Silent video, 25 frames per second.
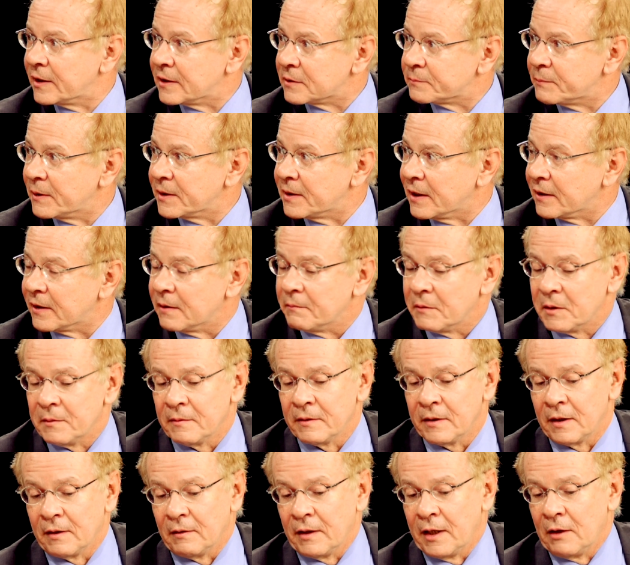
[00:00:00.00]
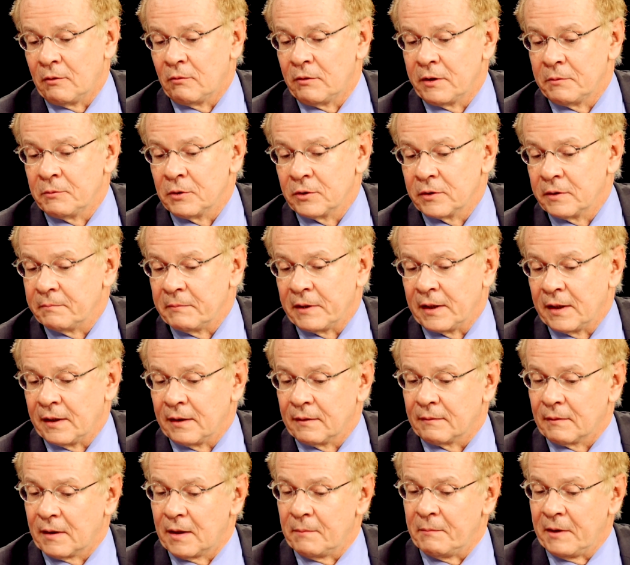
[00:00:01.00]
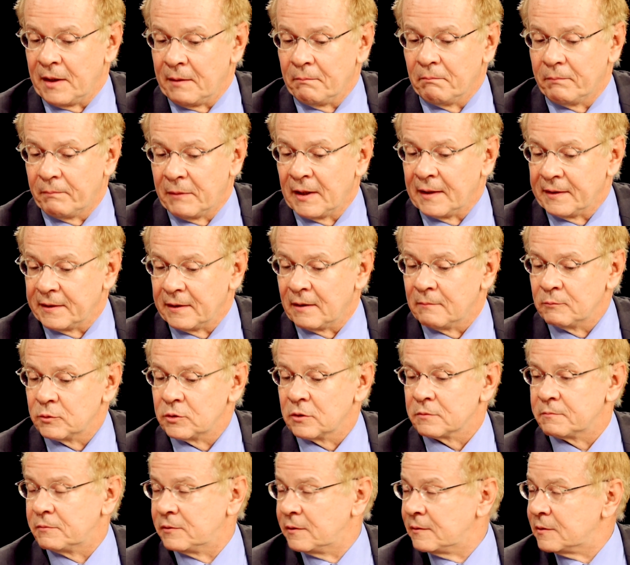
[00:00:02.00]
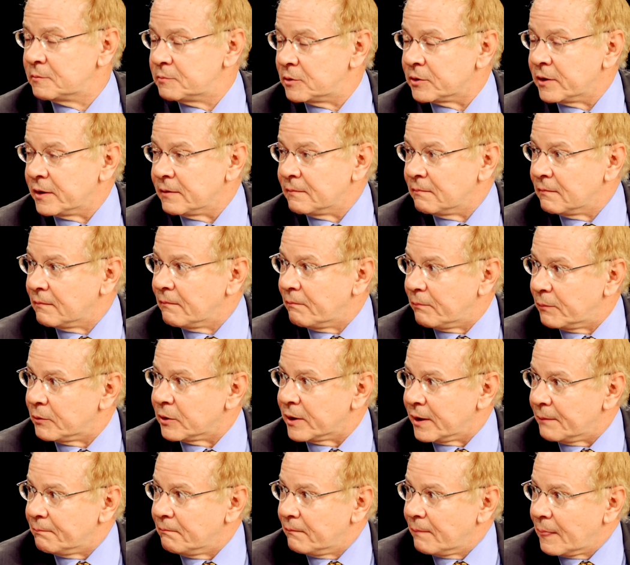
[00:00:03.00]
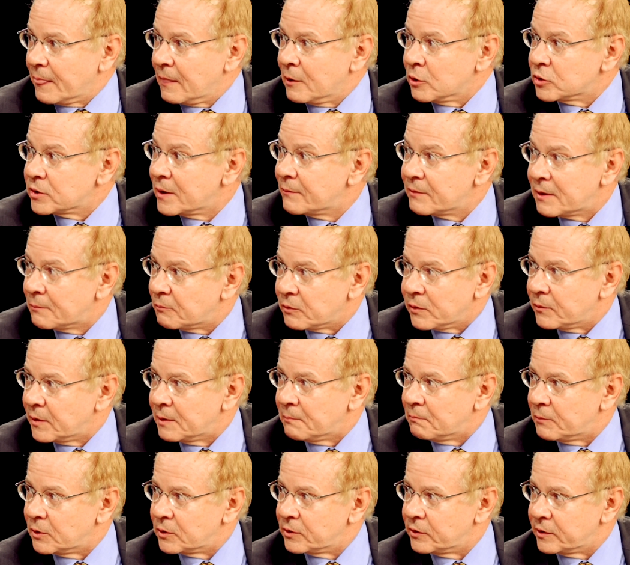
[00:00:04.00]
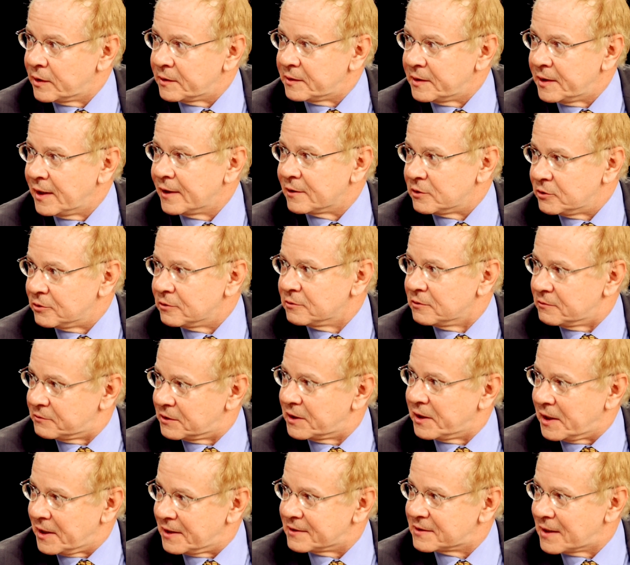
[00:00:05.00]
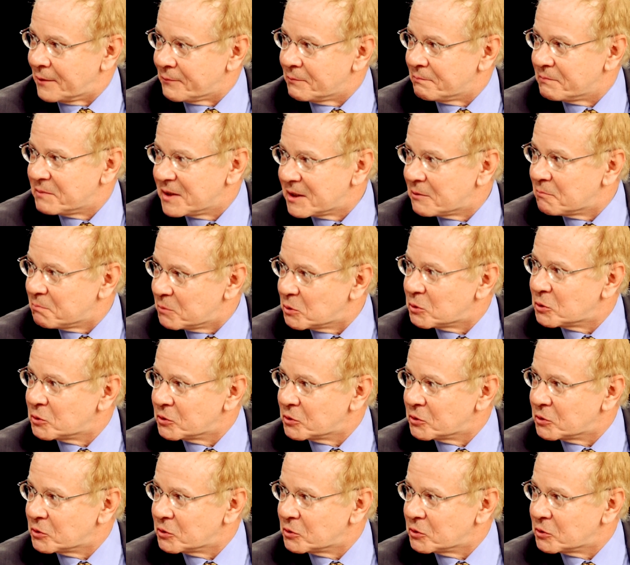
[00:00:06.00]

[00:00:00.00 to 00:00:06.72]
de España, que a mí era un libro que me, que me planteaba muchos problemas porque, porque no sabía muy bien por dónde tirar. Yo quería, sabía un poco